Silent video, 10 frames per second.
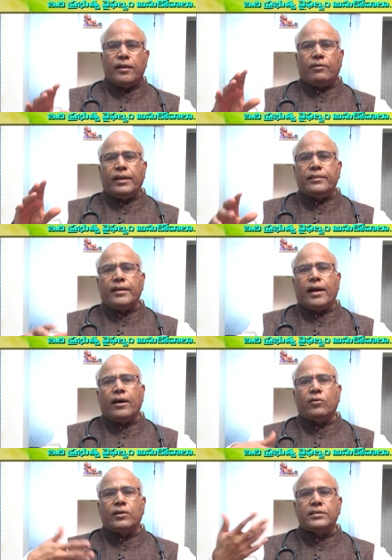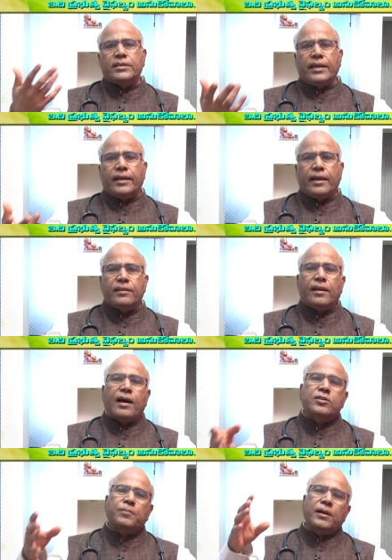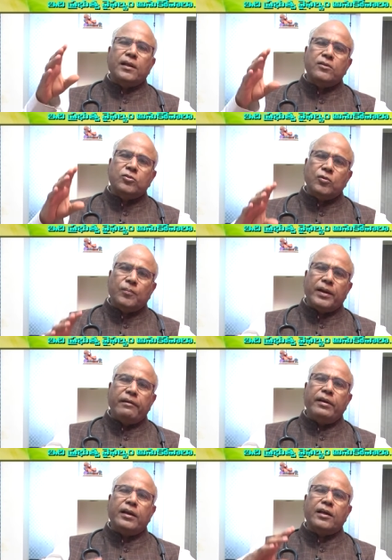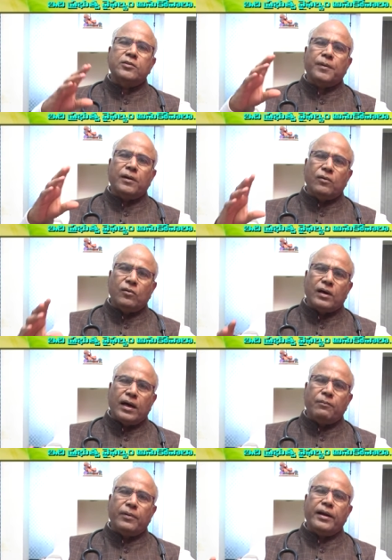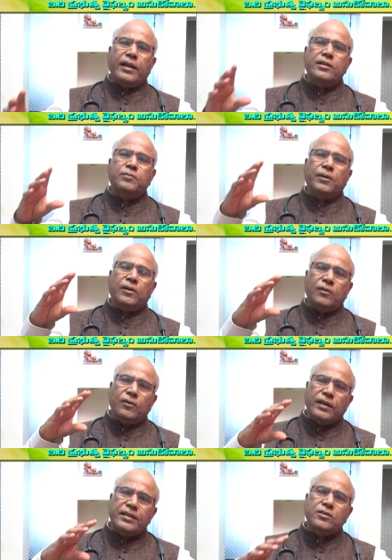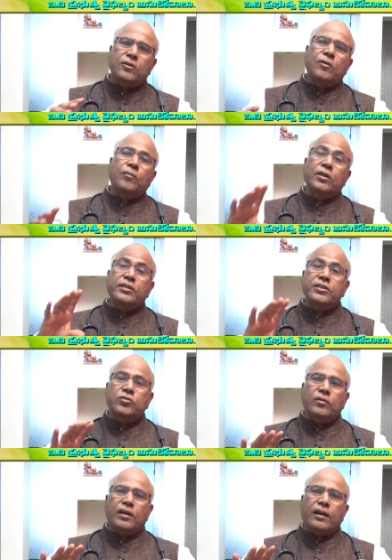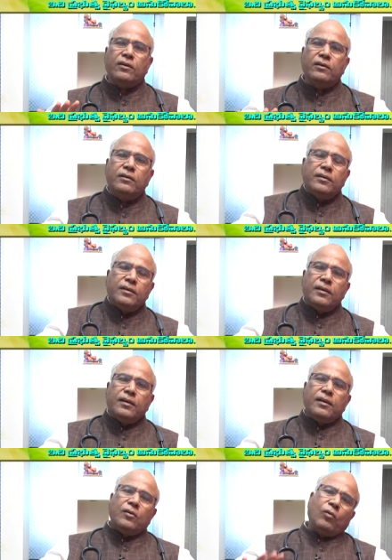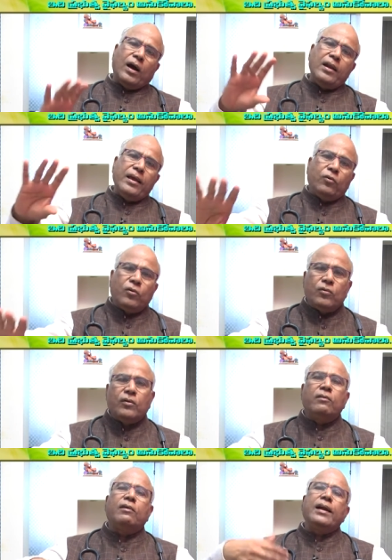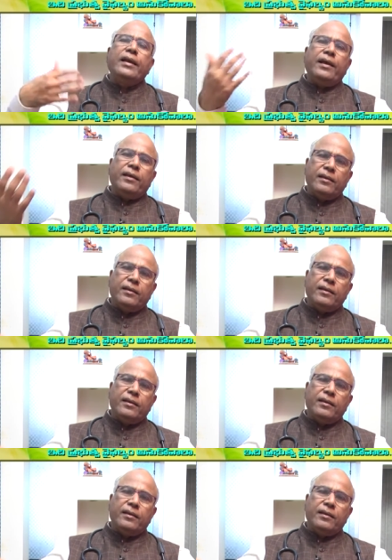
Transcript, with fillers: ఎవరైతే ఆరోగ్యశ్రీ కేంద్ర హాస్పిటల్స్ ప్రైవేట్ హాస్పిటల్ కార్పొరేట్ హాస్పిటల్ నర్సింగ్ హోమ్లో తీసుకుంటారో వాళ్ళే కొనుక్కుని వాళ్ళే